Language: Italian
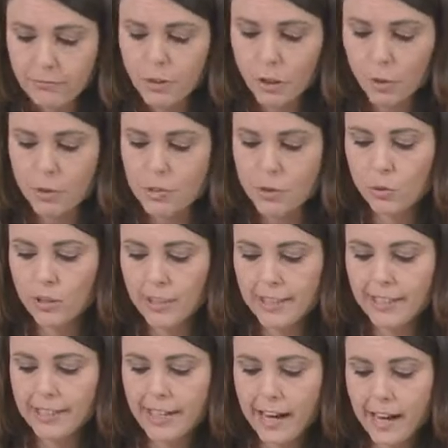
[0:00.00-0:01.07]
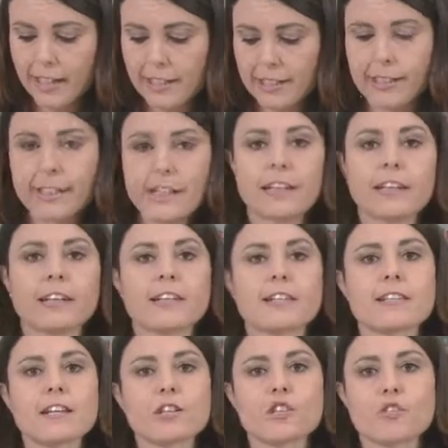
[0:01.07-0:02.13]
questione chiederà il
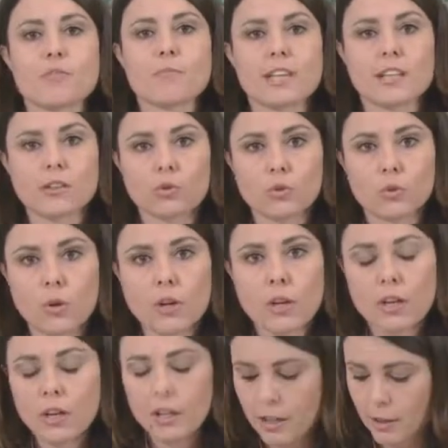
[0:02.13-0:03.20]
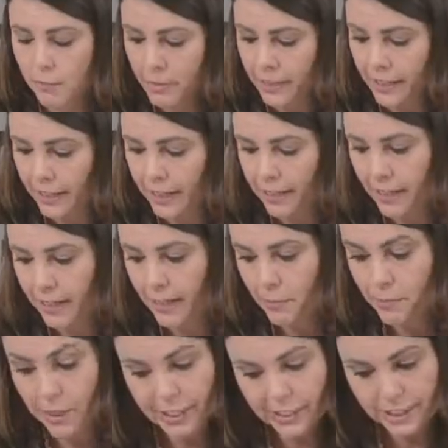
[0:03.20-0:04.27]
risarcimento eh,
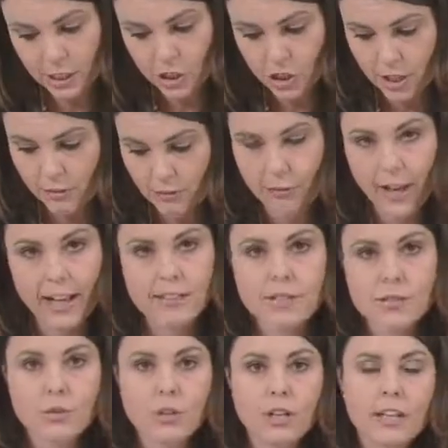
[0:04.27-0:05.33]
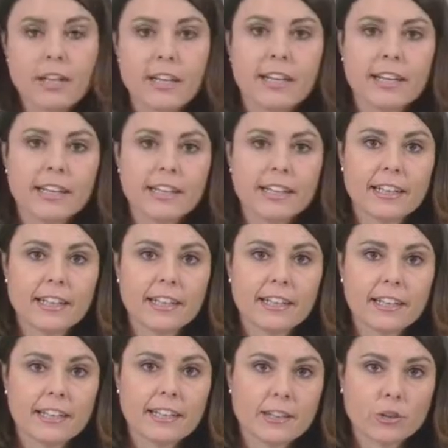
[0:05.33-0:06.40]
per, per chi dice il falso
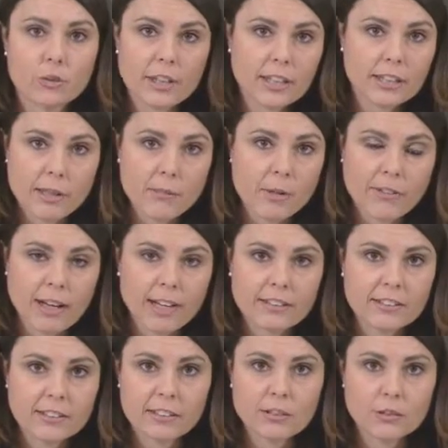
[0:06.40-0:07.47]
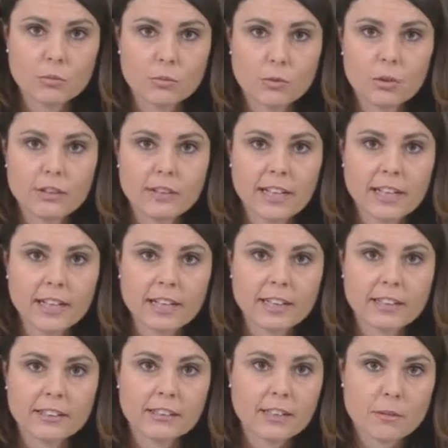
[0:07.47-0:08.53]
e noi andiamo avanti con
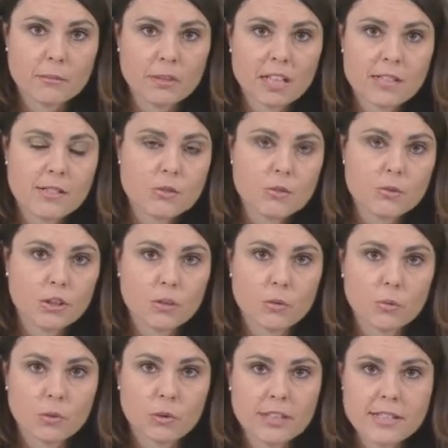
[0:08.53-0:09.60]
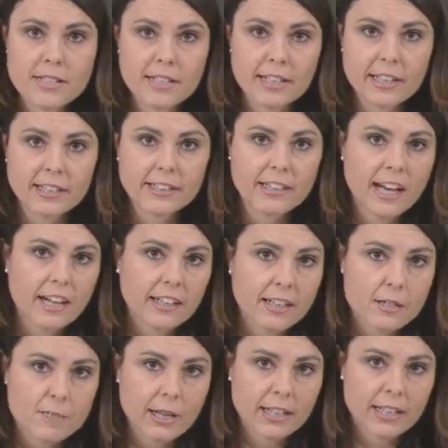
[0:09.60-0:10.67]
molta determinazione, con molta serenità, chi
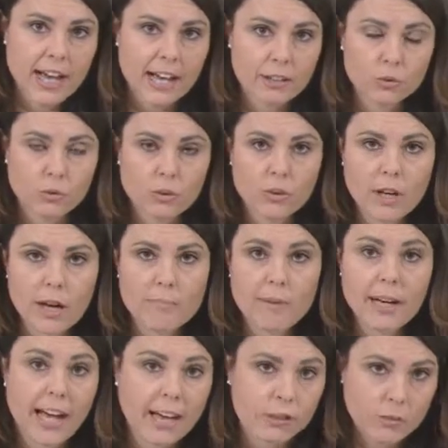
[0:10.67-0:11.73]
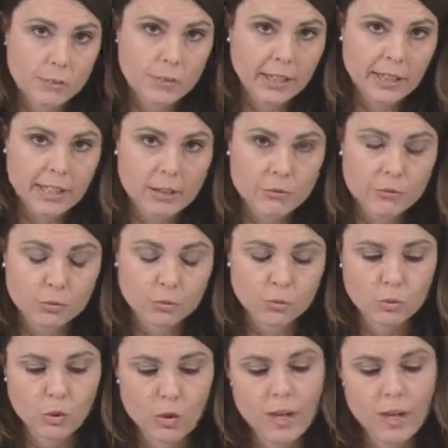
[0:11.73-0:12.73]
ha sbagliato ha pagato e pagherà in futuro.